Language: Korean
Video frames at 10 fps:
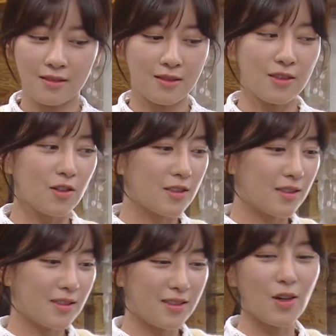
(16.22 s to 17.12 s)
그건
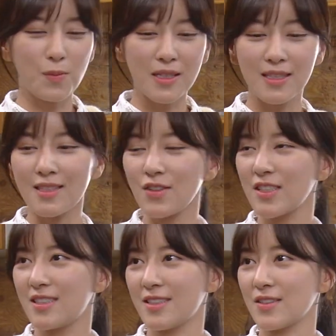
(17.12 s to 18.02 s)
그럴 만한 사정이
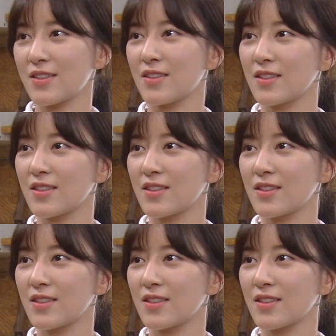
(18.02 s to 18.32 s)
있어서.